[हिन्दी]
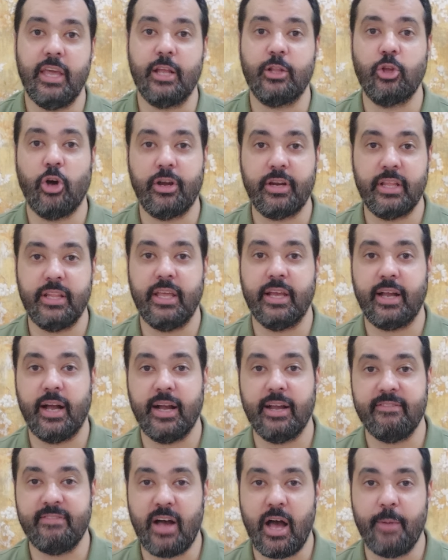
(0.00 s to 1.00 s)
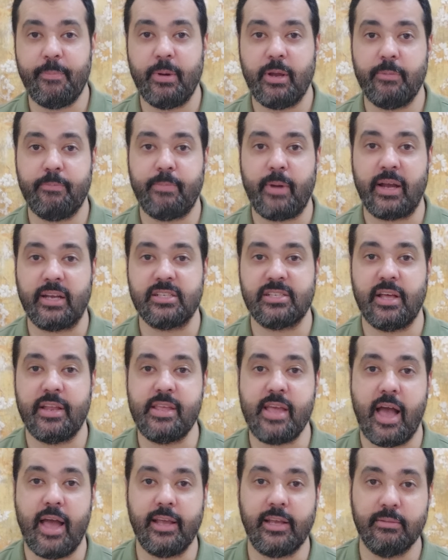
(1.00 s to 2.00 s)
एक दौर ये देखा कि वहाँ पर
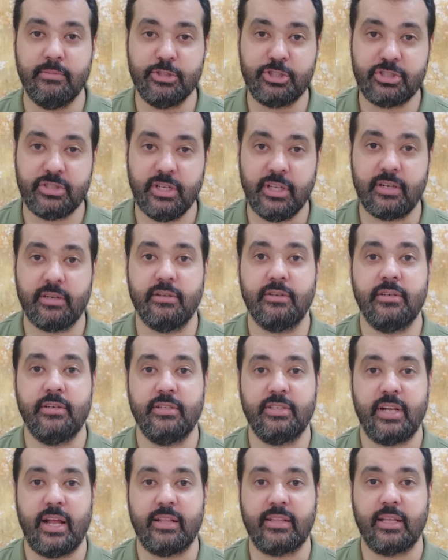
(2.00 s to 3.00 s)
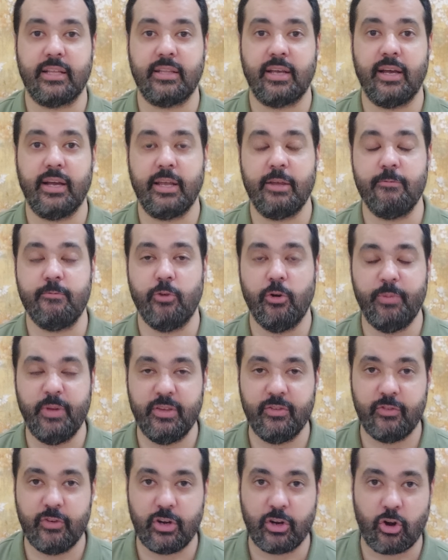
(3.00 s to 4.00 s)
पाकिस्तानी हाई कमिश्नर नज़र आता था कि वो
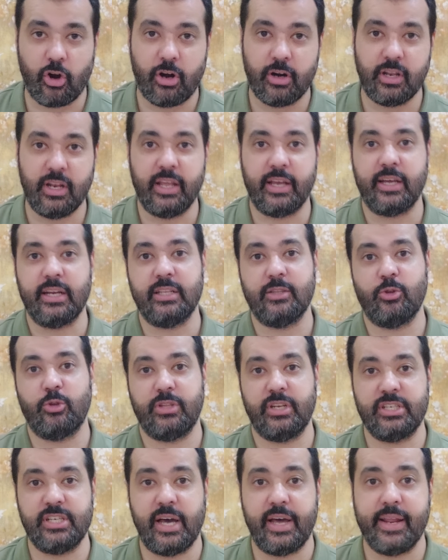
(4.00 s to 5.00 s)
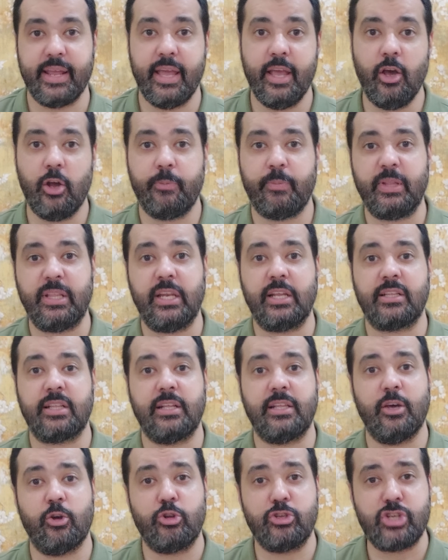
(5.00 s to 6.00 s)
भी वो रिकॉर्ड लेकर इधर उधर जा रहे हैं और पता
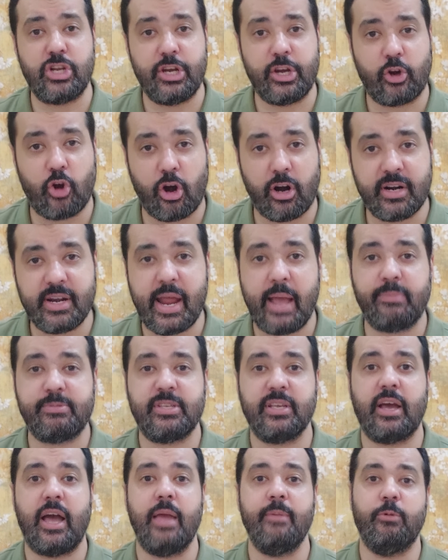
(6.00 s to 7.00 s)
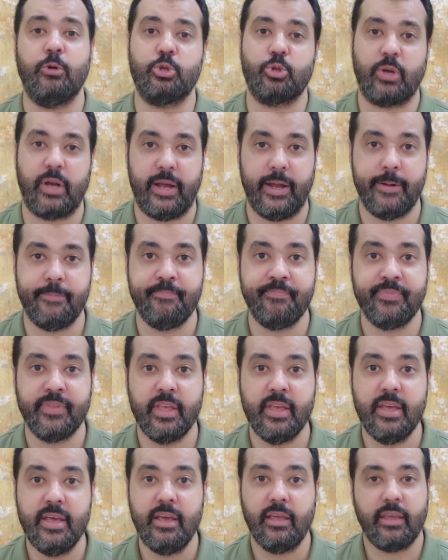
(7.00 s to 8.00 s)
लगता था ओरिजिनल रिकॉर्ड नैब से गायब हो चुका है
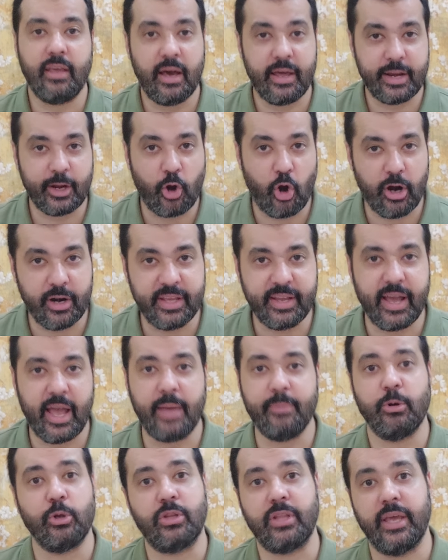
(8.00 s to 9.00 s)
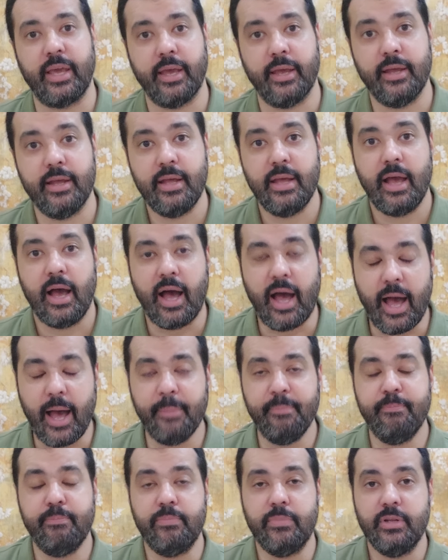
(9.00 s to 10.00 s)
यहाँ रिकॉर्ड ही गायब होते हैं
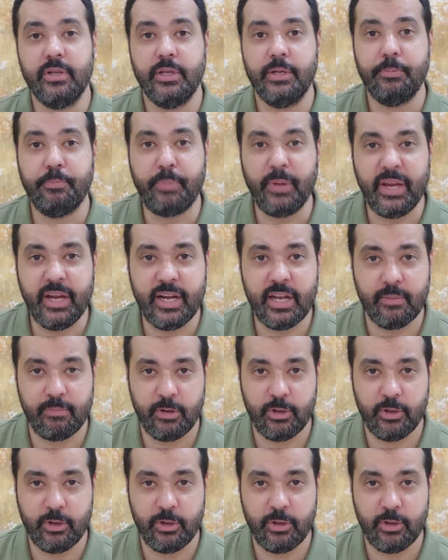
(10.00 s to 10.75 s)
अब पी